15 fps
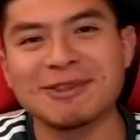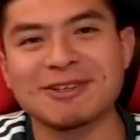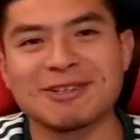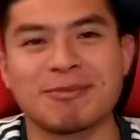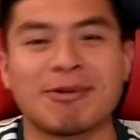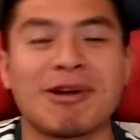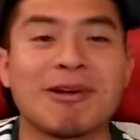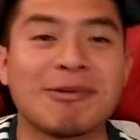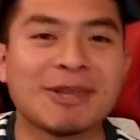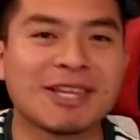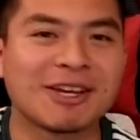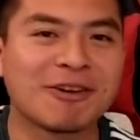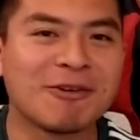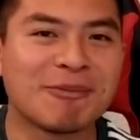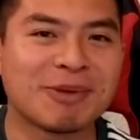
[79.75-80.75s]
entonces
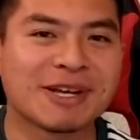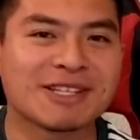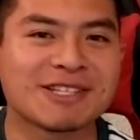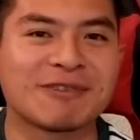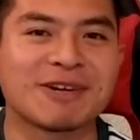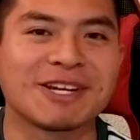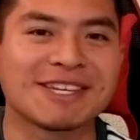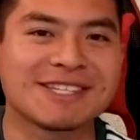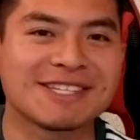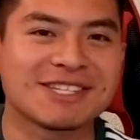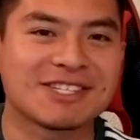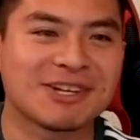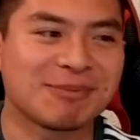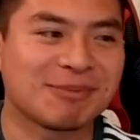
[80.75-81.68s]
probablemente compre esa franquicia